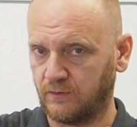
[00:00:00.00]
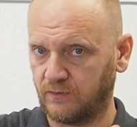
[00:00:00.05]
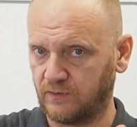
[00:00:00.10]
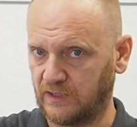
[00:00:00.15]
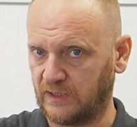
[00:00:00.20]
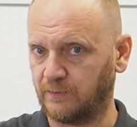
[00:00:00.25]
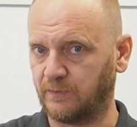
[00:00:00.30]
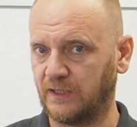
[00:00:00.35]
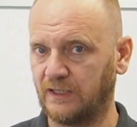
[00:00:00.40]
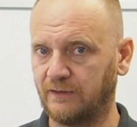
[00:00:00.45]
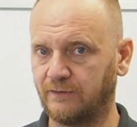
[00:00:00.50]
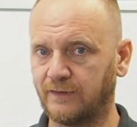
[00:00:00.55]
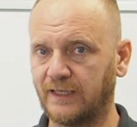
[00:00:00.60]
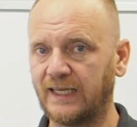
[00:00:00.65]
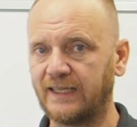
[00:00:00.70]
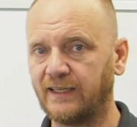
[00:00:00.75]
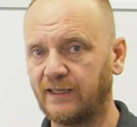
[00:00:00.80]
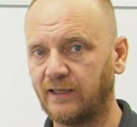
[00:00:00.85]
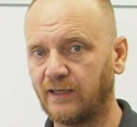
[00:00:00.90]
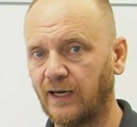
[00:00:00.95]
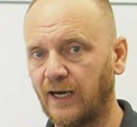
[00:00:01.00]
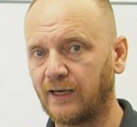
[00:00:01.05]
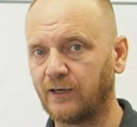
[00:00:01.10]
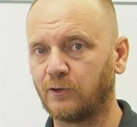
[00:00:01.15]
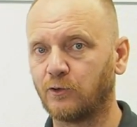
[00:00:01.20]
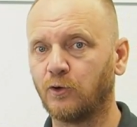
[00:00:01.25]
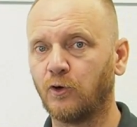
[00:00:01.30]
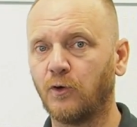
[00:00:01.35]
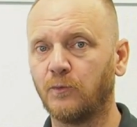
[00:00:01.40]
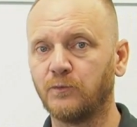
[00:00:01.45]
заболеваний,
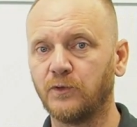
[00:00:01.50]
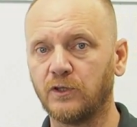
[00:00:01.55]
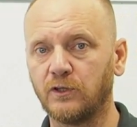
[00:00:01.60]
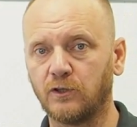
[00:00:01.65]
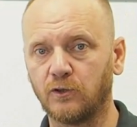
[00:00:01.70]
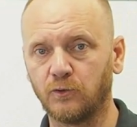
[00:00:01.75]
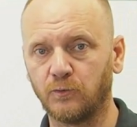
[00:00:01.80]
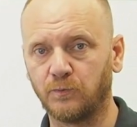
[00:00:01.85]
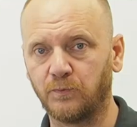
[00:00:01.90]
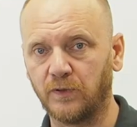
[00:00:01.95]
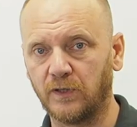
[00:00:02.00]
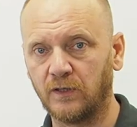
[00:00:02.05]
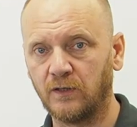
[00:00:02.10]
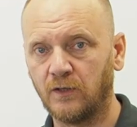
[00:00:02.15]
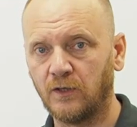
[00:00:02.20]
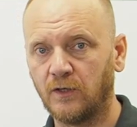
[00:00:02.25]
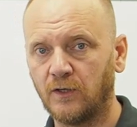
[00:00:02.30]
огромной группы,